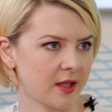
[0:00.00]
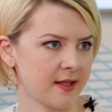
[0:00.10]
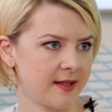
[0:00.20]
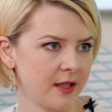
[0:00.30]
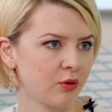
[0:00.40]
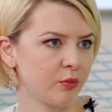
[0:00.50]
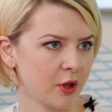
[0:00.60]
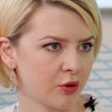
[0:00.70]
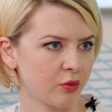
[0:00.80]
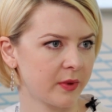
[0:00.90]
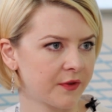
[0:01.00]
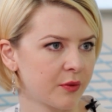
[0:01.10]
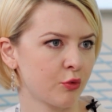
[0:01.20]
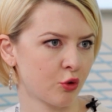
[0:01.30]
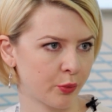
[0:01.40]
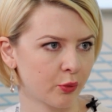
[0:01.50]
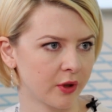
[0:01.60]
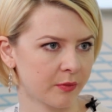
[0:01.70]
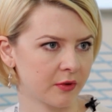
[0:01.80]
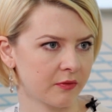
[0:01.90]
разделу между бывшими
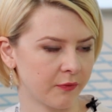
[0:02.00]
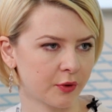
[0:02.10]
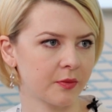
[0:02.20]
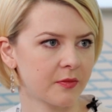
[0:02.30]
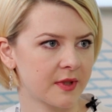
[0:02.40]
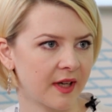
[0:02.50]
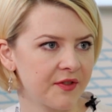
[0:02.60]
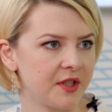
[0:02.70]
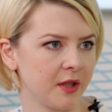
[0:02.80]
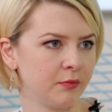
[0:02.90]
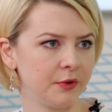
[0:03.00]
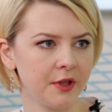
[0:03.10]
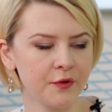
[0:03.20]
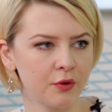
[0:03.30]
супругами. Вот совсем. Ни в